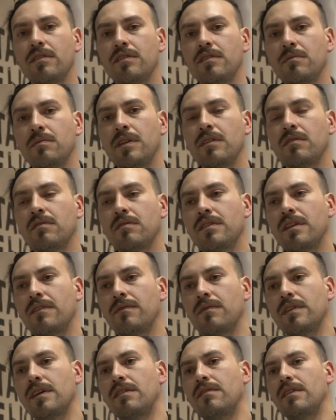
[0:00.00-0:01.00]
que se puede encontrar
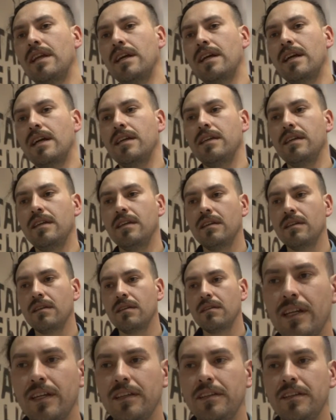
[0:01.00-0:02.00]
botado en la calle.
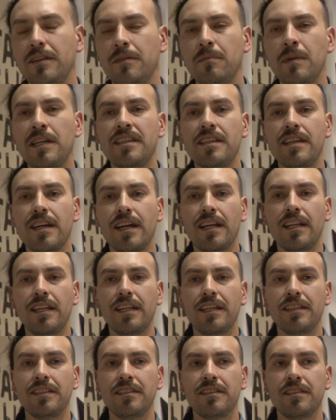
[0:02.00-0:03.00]
Este material
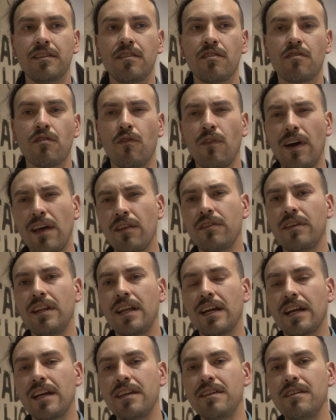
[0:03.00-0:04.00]
es robado de
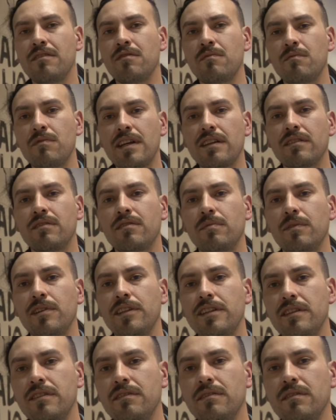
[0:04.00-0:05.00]
la calle como un acto
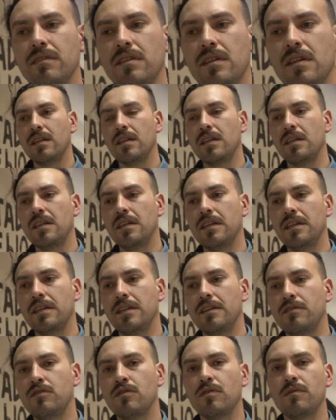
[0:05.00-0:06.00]
político
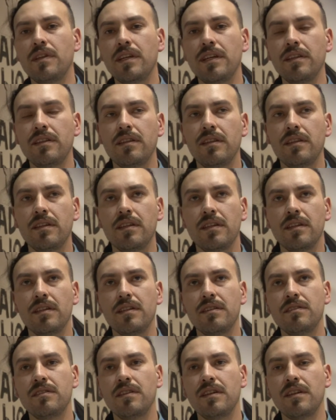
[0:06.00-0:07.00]
y sobre
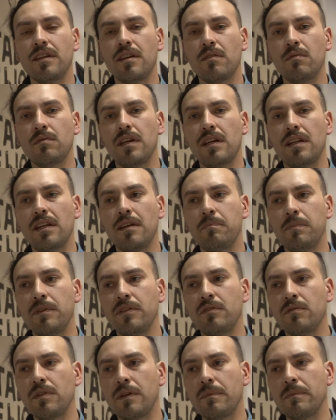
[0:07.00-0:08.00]
este se ejecutan las
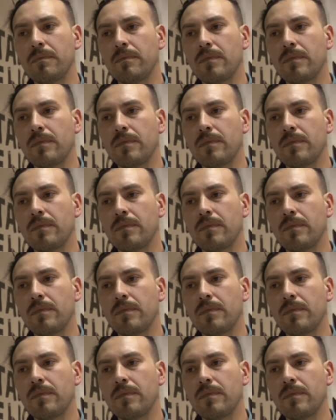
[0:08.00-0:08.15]
pinturas.